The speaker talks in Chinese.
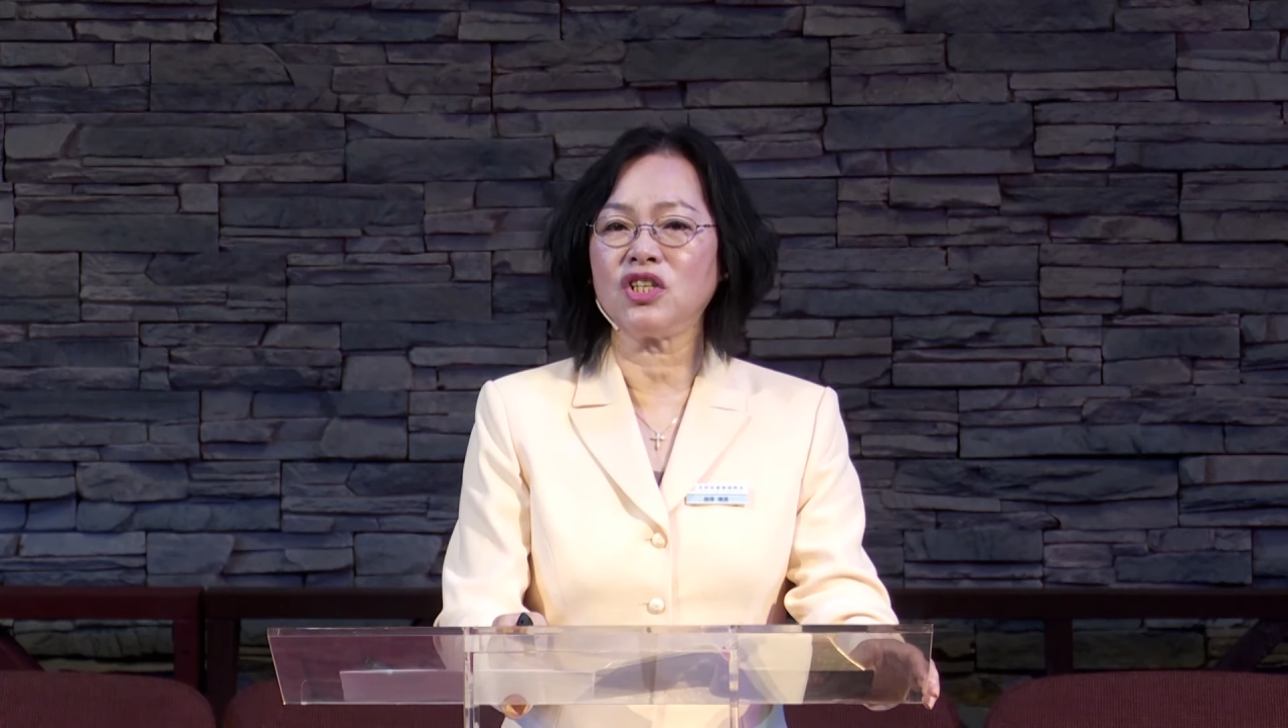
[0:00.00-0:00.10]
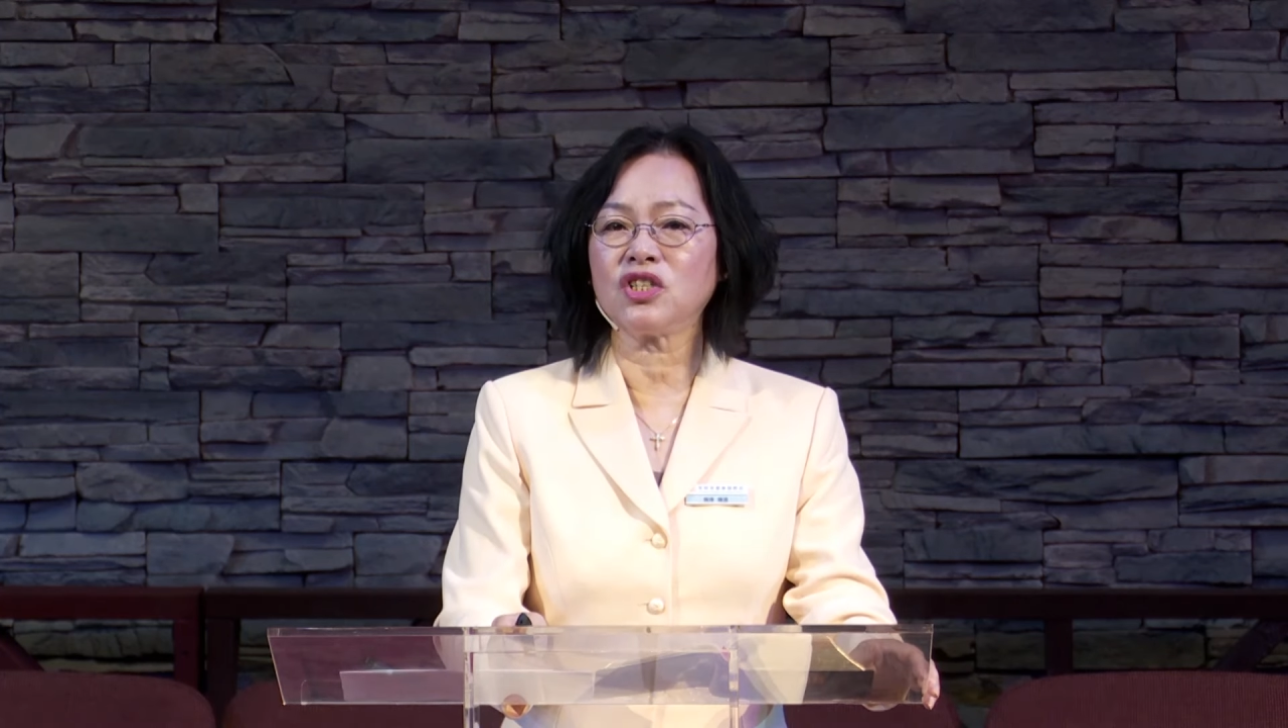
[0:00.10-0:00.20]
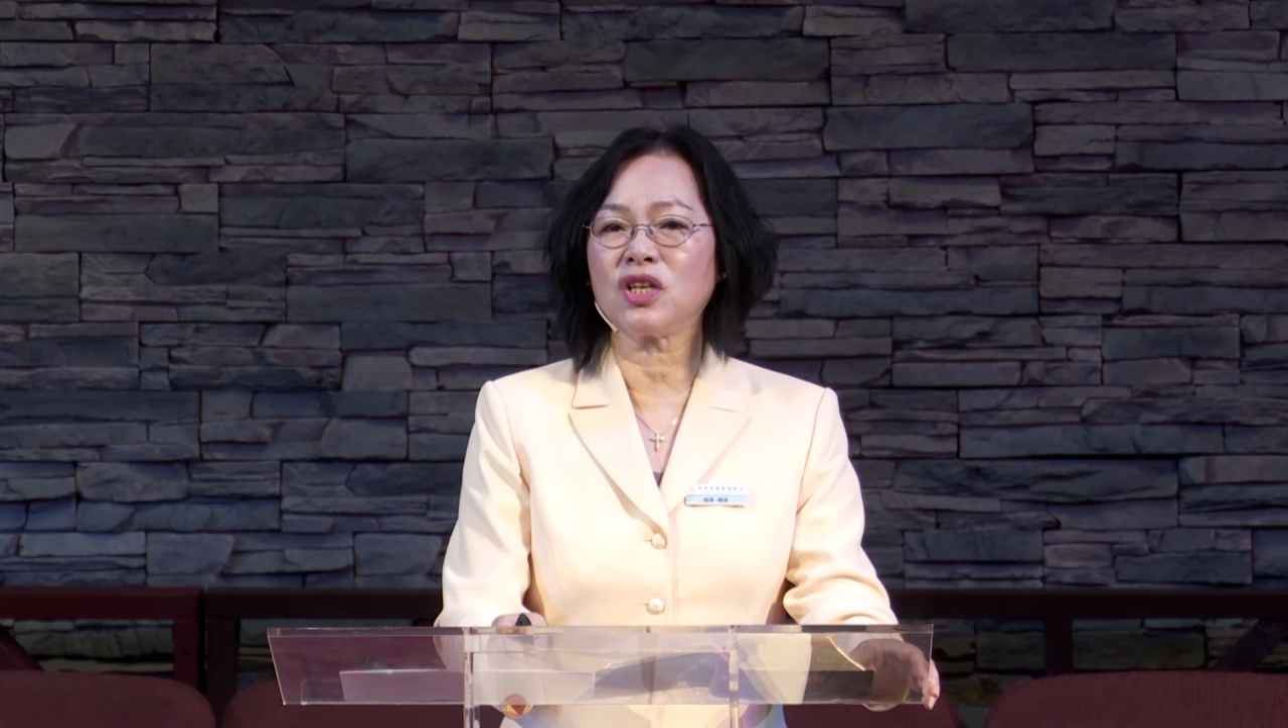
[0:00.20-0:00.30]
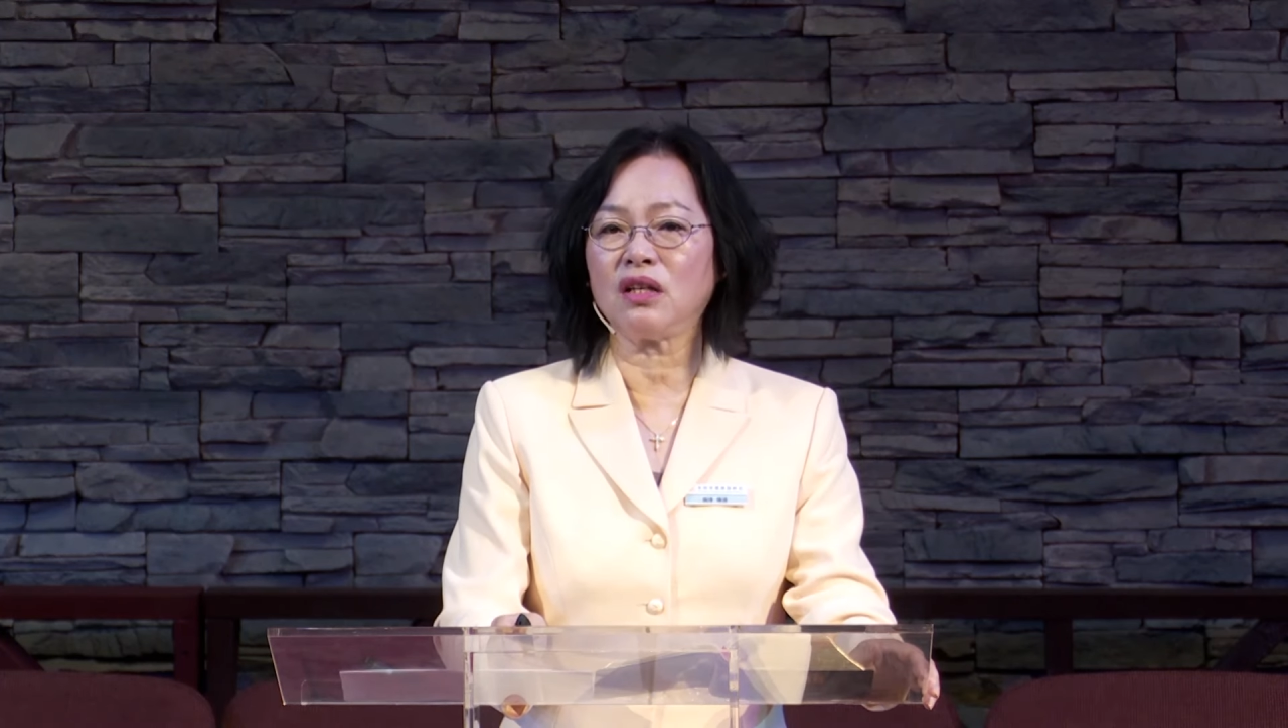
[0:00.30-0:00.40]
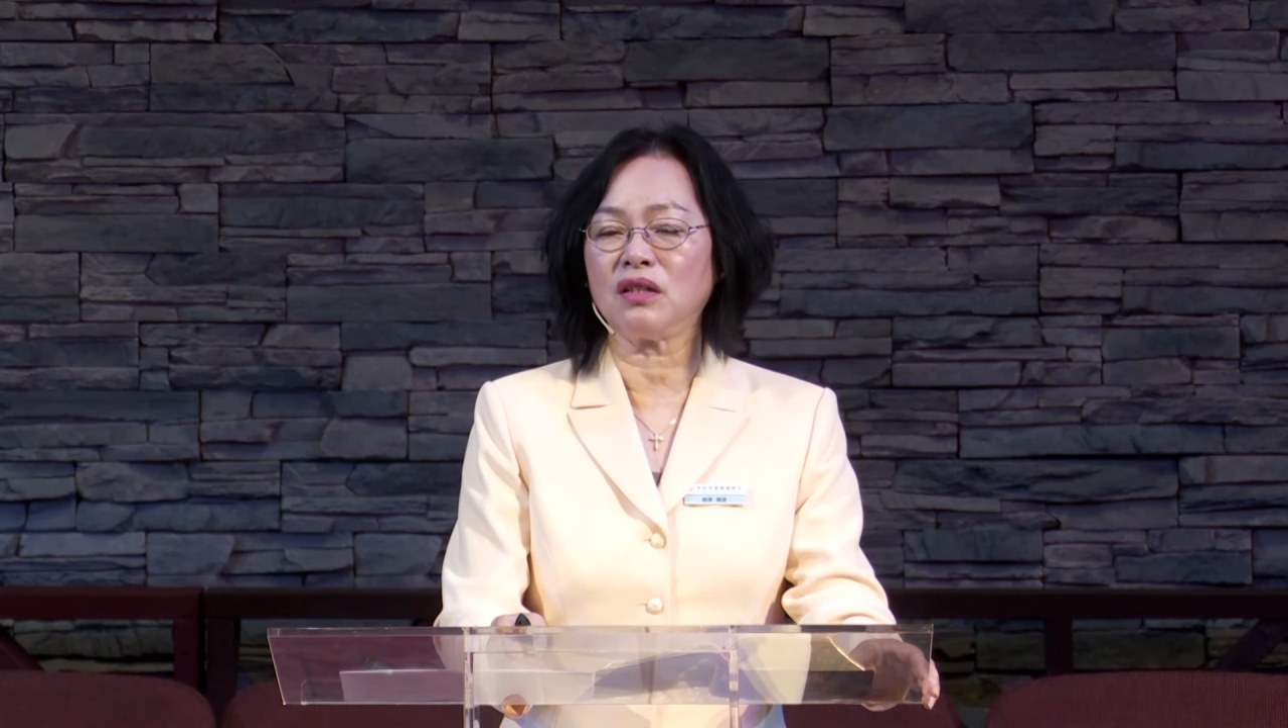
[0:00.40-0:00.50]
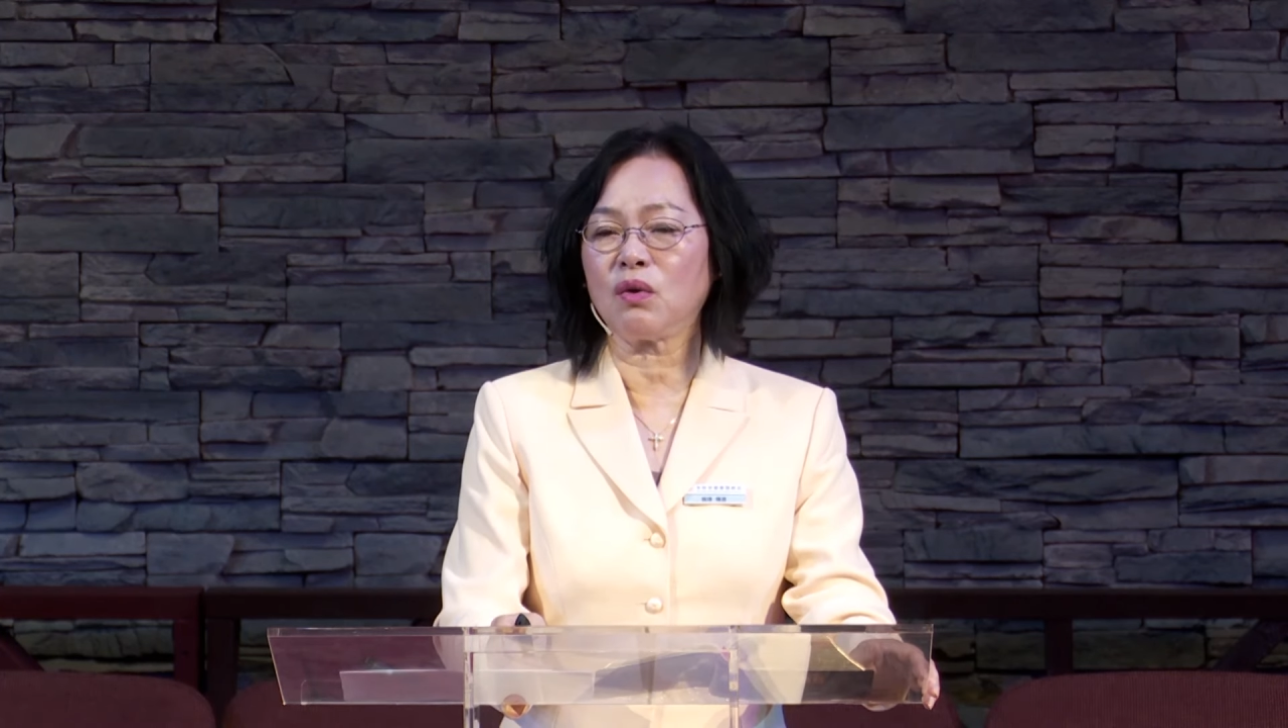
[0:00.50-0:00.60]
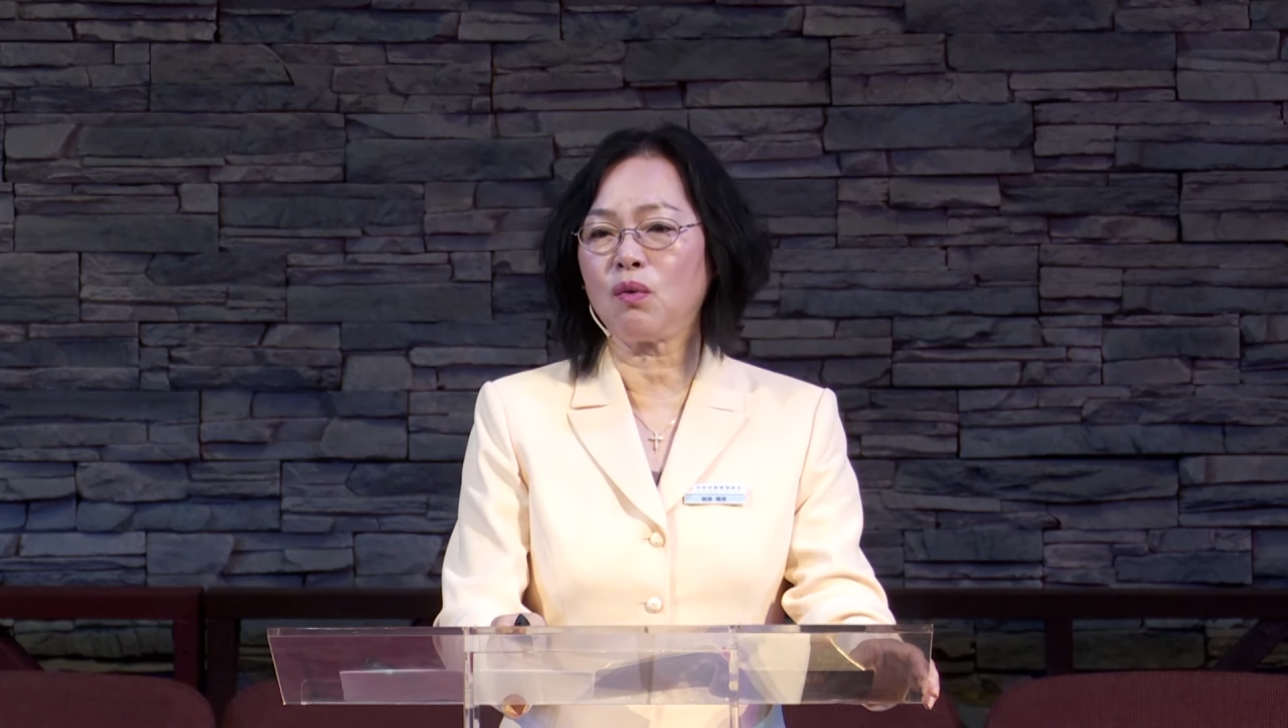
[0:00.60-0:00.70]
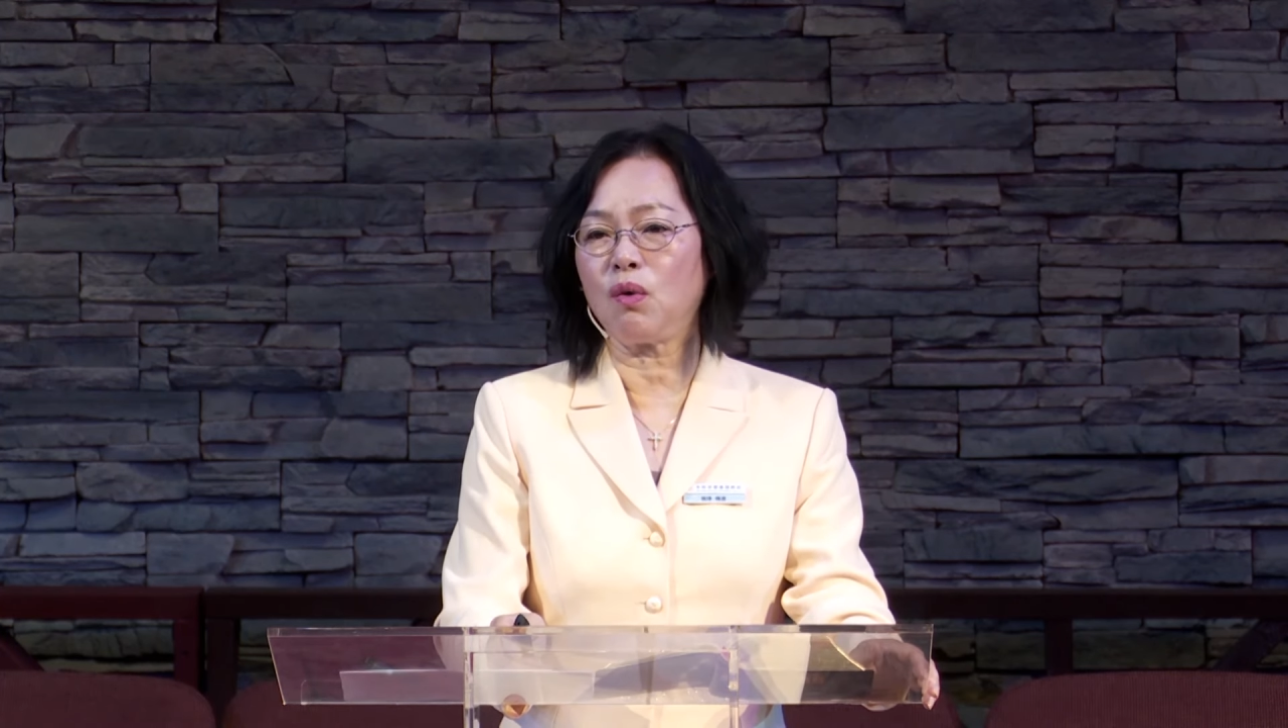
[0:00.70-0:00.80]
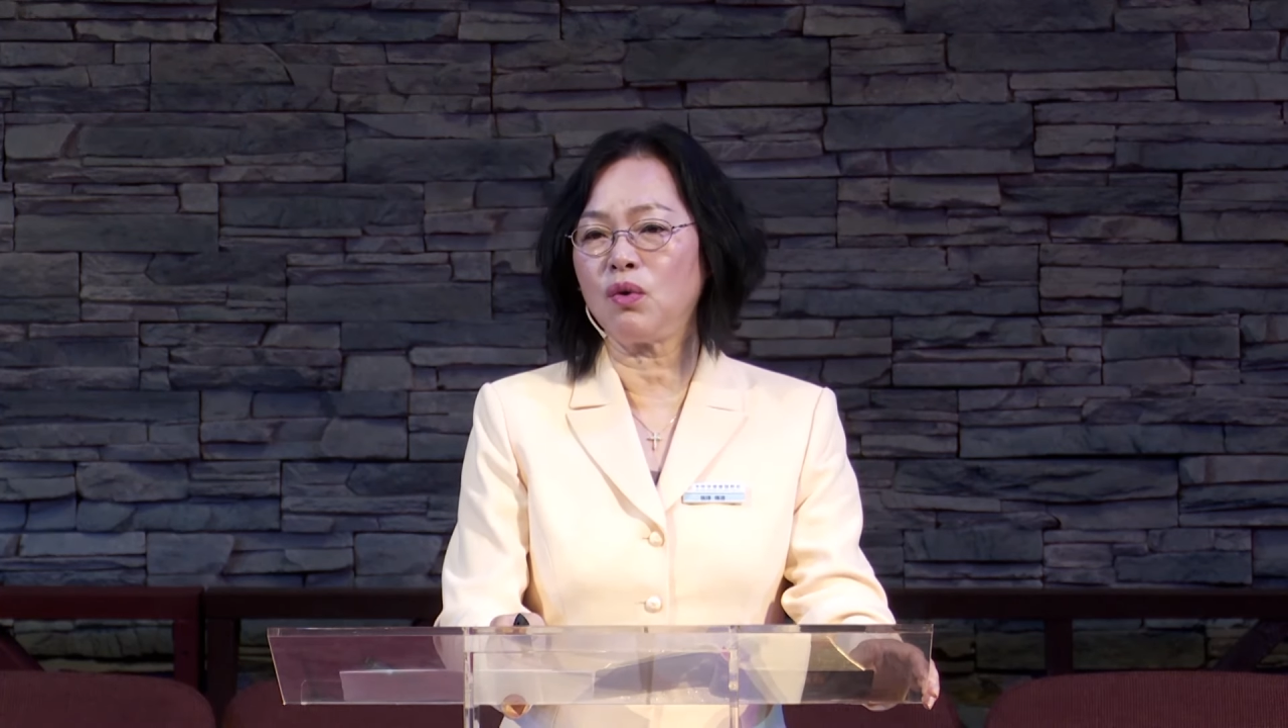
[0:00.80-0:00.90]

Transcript: 上的光。